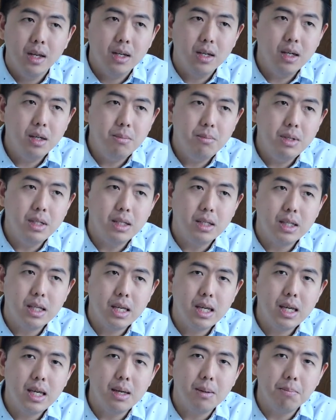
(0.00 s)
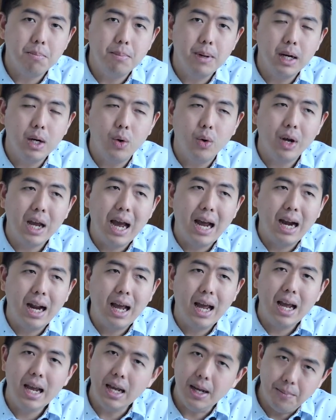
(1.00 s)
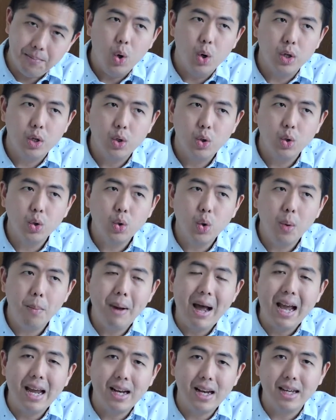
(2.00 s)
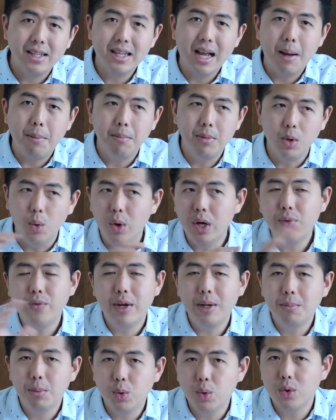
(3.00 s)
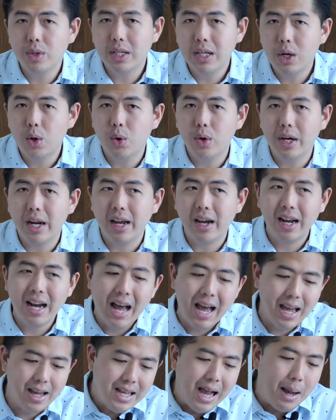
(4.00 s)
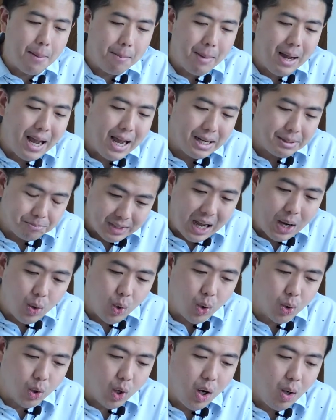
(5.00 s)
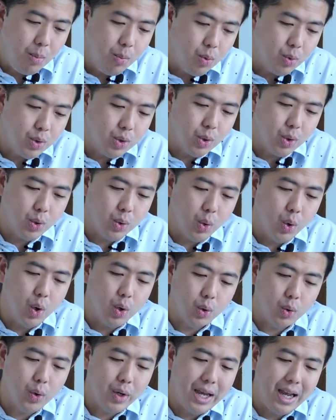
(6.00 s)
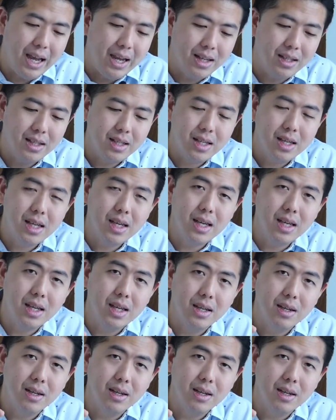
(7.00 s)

เครื่องมือที่เปิดโอกาสให้คนทั่ว ๆไปเนี่ยสามหรือว่า Facebook User คนไหนก็ได้ สามารถดาวน์โหลดข้อมูลส่วนตัวของตัวเองที่